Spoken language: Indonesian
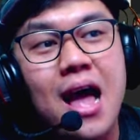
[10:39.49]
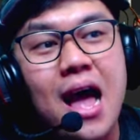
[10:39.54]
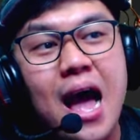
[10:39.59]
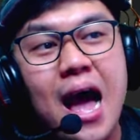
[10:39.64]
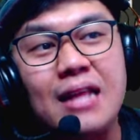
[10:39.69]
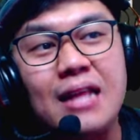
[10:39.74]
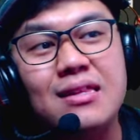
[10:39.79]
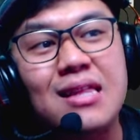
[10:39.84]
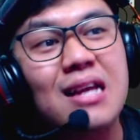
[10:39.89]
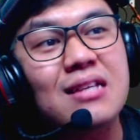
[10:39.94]

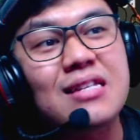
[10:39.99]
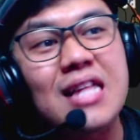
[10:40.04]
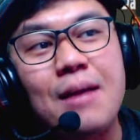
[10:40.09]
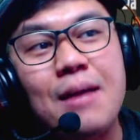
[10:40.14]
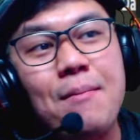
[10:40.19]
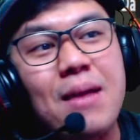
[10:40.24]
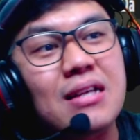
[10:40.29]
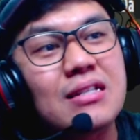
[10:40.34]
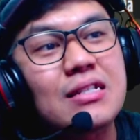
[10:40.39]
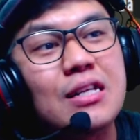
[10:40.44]
Atas
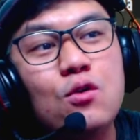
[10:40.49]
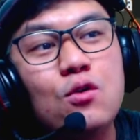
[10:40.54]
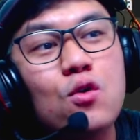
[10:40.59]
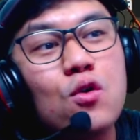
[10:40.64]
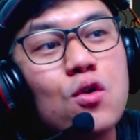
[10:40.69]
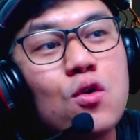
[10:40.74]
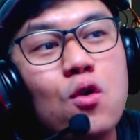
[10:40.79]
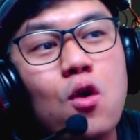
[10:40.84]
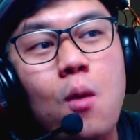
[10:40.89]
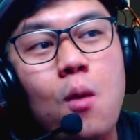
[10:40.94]
nama
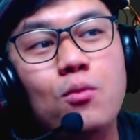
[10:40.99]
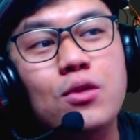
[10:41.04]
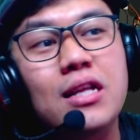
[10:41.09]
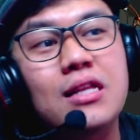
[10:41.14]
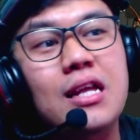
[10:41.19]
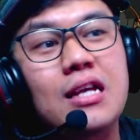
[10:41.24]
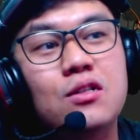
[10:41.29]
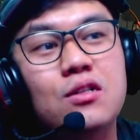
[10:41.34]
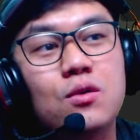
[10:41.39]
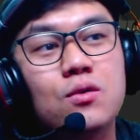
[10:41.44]
seluruh
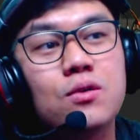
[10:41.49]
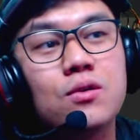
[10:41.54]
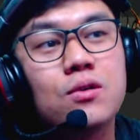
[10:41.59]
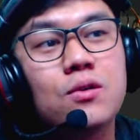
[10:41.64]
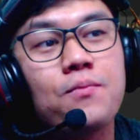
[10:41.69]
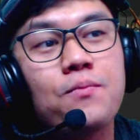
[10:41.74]
komunitas lu,